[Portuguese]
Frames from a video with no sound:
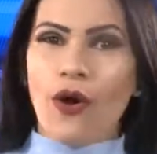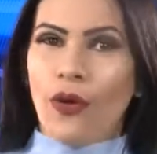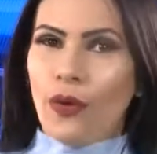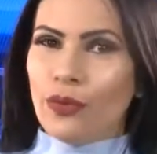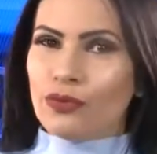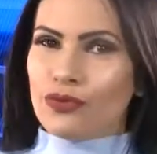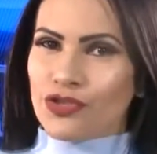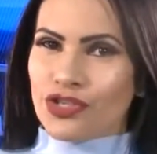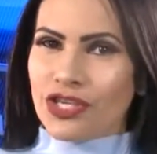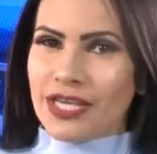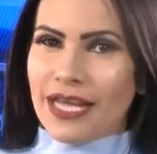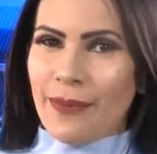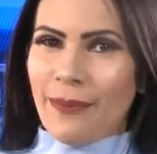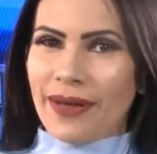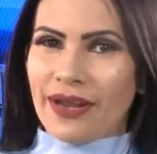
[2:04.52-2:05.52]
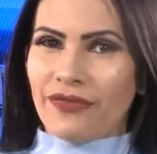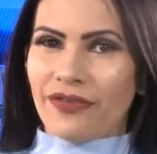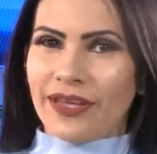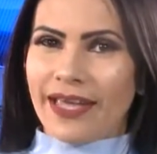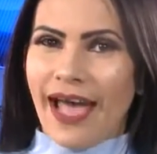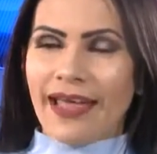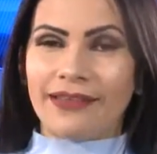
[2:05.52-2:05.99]
Um dia para
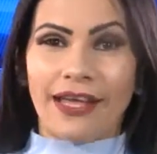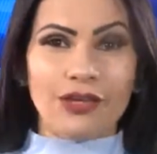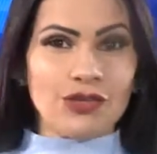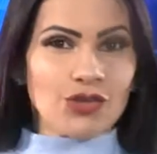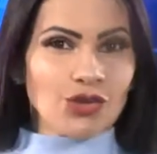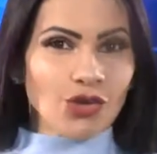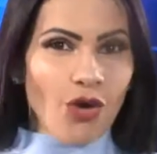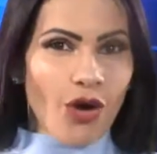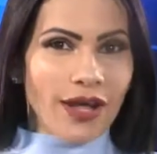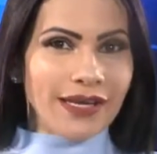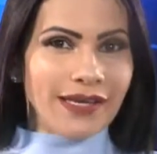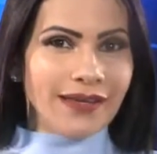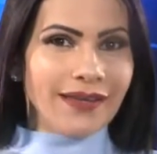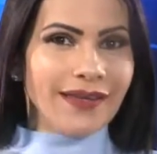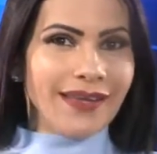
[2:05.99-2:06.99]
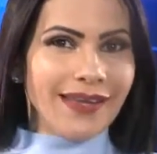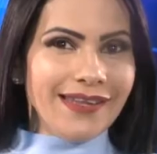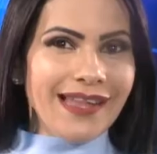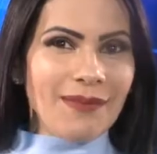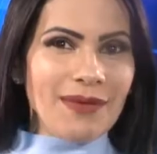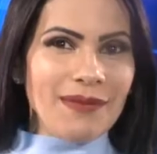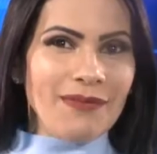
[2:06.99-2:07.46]
ficar na história e
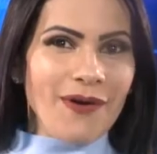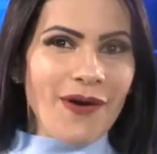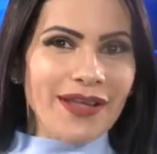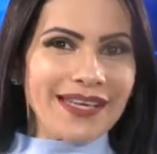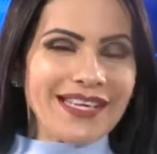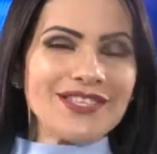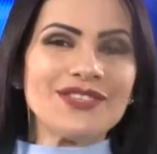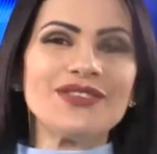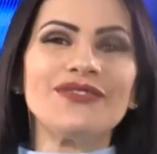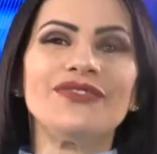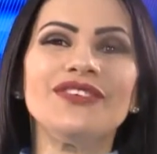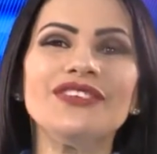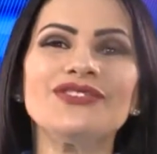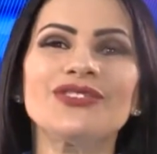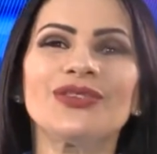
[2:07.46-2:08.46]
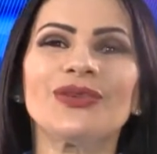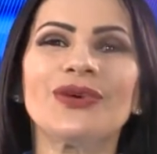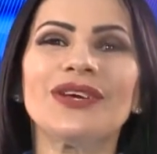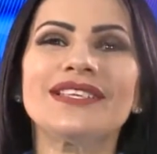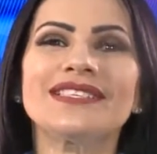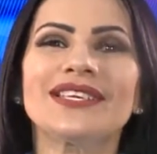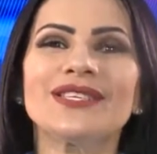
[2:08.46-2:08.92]
na memória de
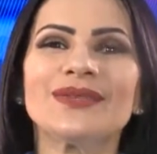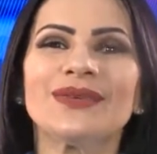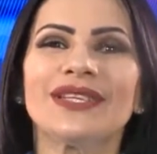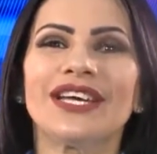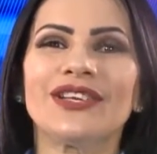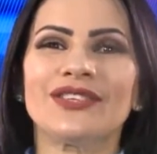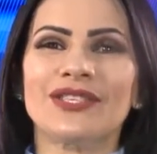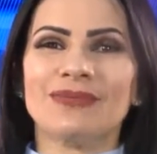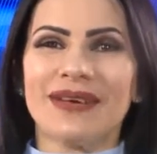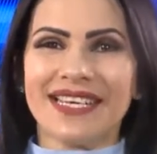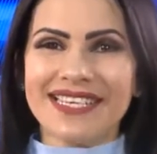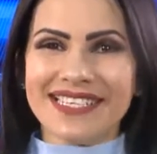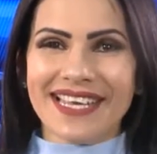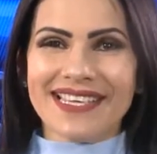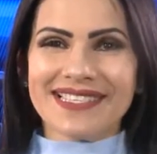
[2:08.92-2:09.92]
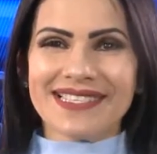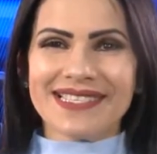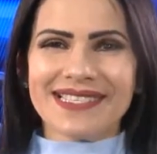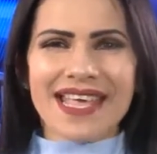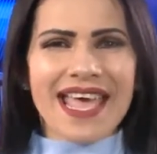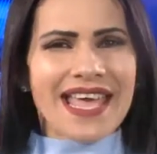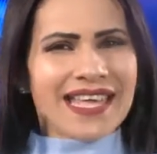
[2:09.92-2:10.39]
22 estudantes maranhenses
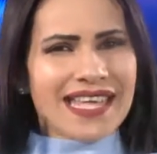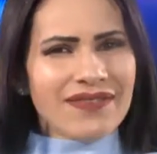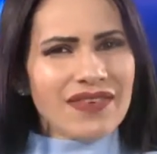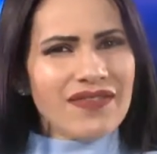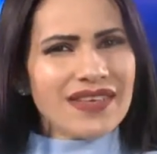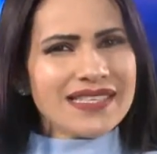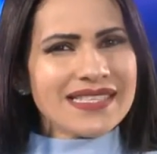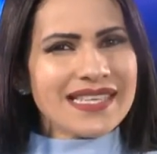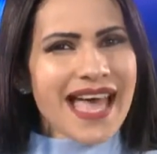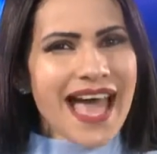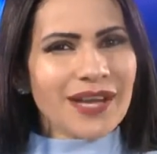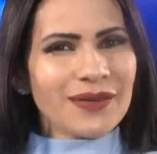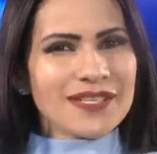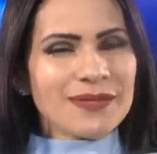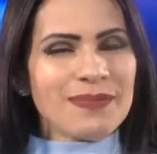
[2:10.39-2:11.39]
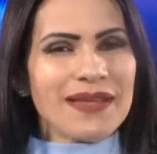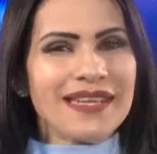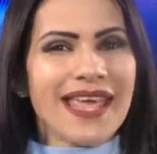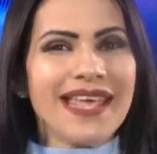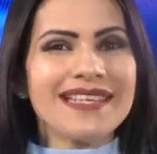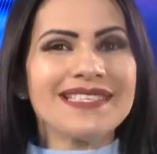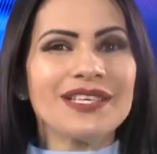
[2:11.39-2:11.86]
que vivenciaram a
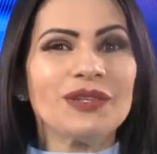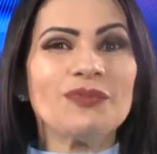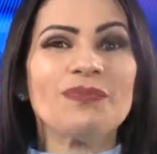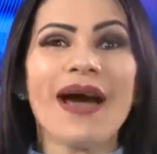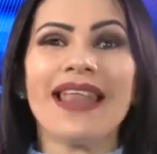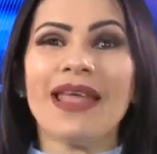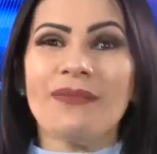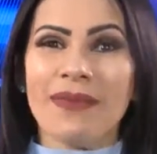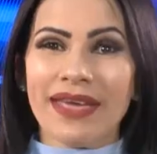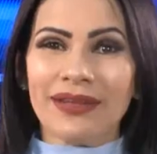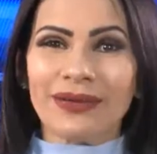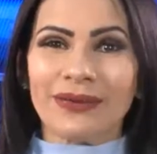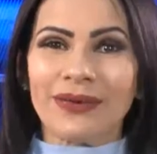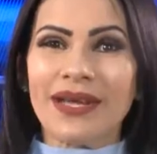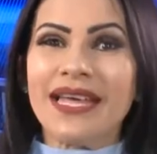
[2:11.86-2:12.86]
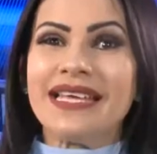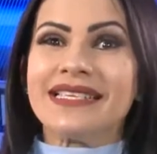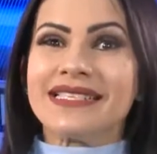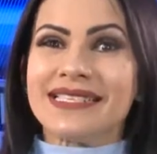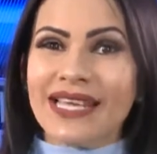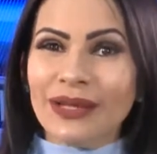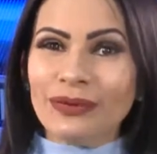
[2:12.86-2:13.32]
experiência do parlamento,
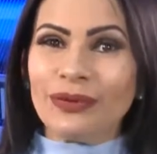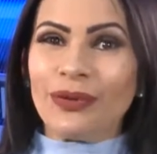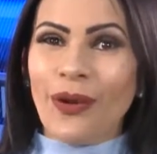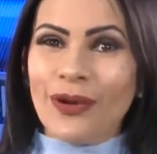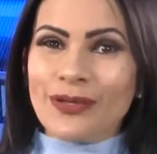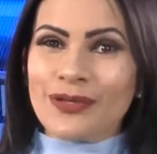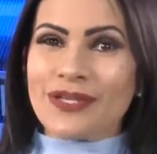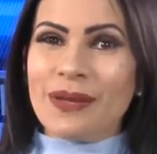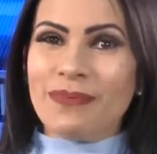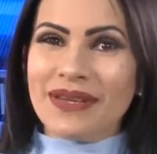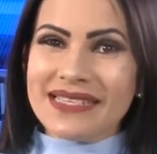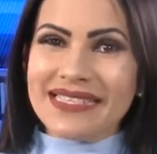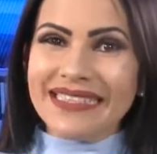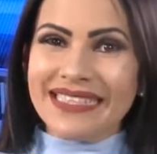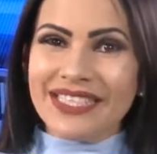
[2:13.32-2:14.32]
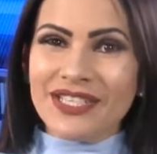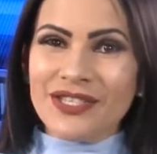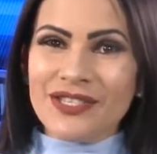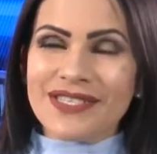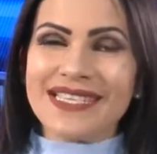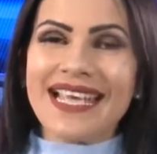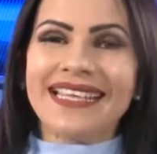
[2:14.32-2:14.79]
sendo nossos
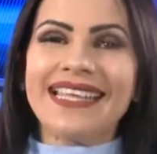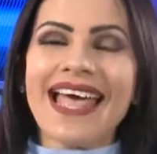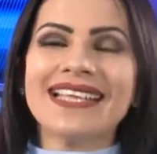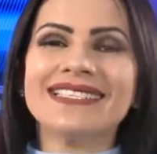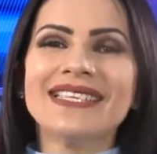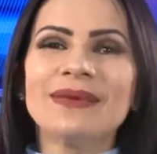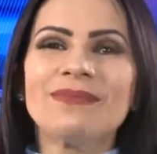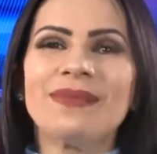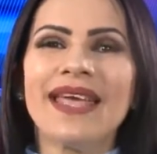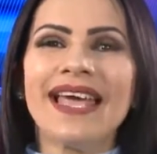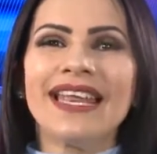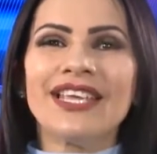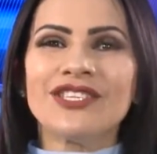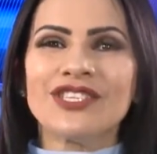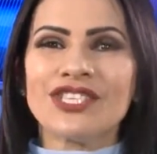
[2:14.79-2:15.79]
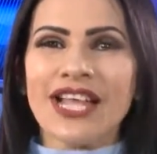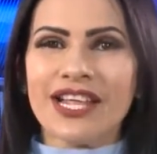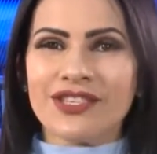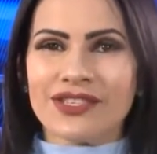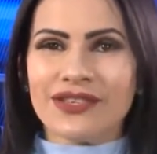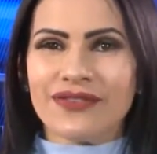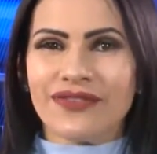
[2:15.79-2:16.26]
representantes na Assembleia
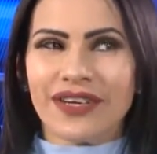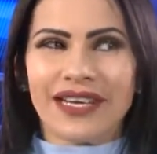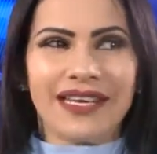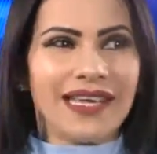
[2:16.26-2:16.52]
Legislativa